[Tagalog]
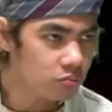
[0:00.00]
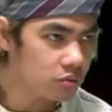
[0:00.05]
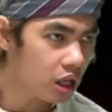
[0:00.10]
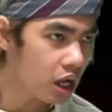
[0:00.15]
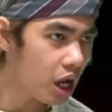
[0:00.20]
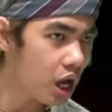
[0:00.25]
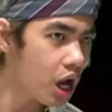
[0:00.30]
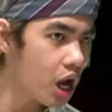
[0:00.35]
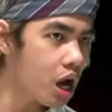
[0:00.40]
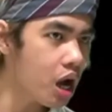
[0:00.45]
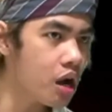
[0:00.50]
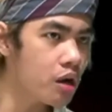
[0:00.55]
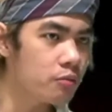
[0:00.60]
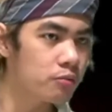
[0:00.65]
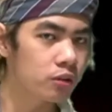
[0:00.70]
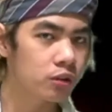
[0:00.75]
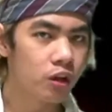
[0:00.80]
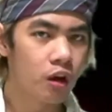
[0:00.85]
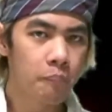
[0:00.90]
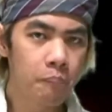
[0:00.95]
lang.
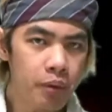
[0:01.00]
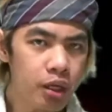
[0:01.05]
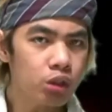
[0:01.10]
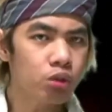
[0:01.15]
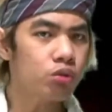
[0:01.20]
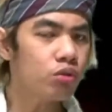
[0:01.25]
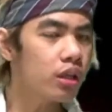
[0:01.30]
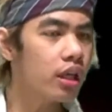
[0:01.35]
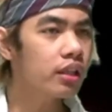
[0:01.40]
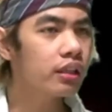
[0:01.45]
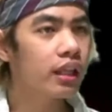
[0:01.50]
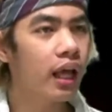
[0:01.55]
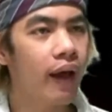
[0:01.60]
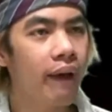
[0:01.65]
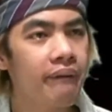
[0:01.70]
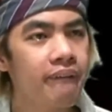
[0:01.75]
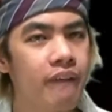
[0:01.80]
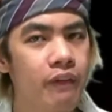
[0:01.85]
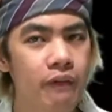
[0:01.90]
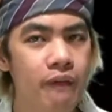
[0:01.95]
Bisyo lang
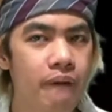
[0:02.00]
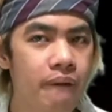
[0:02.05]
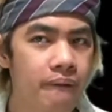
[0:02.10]
tayo.